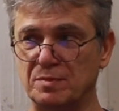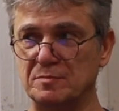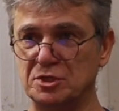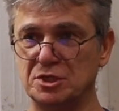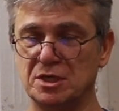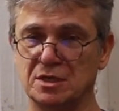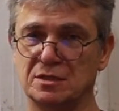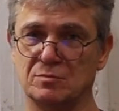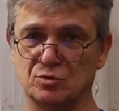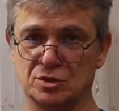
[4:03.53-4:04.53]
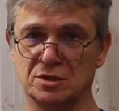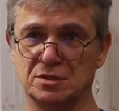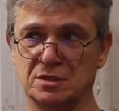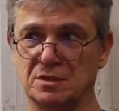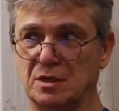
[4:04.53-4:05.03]
помещении это можно
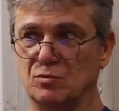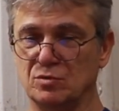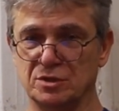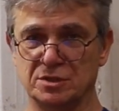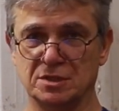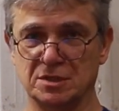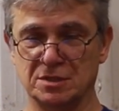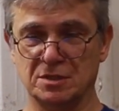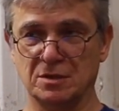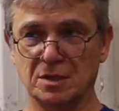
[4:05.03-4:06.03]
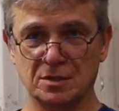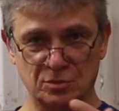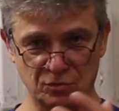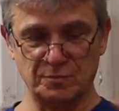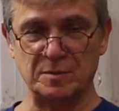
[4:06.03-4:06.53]
сделать, на улице, я не знаю.
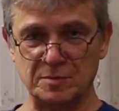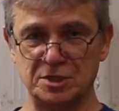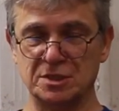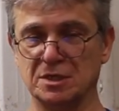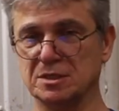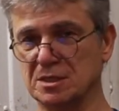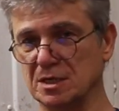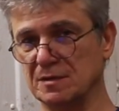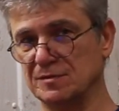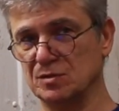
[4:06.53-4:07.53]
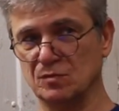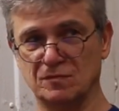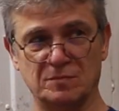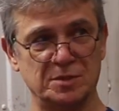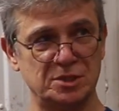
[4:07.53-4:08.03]
но ну, в помещении, скорее всего,
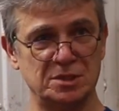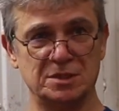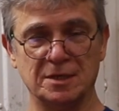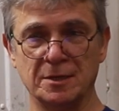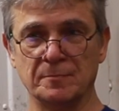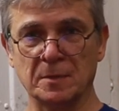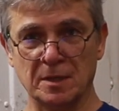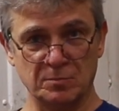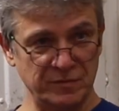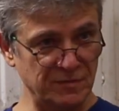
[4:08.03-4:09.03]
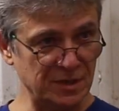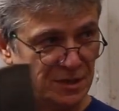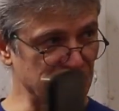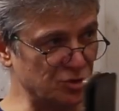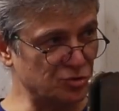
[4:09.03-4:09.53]
вы пишете.
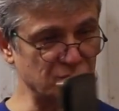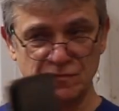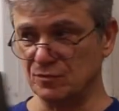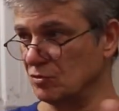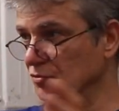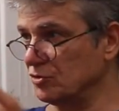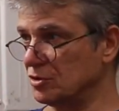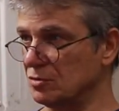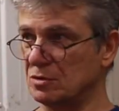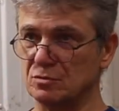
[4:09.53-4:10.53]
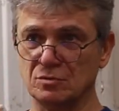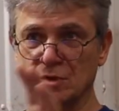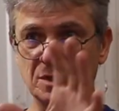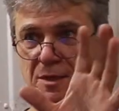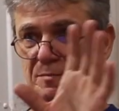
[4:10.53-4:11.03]
Поверните чуть-чуть в другую сторону,
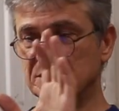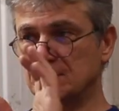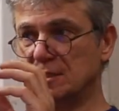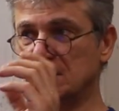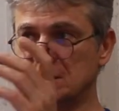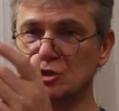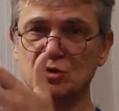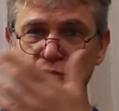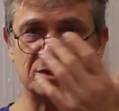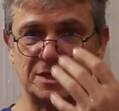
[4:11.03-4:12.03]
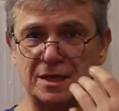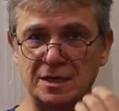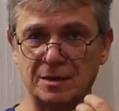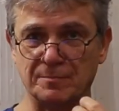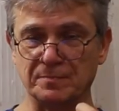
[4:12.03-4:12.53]
посмотрите, что за
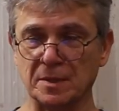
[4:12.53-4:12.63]
ним.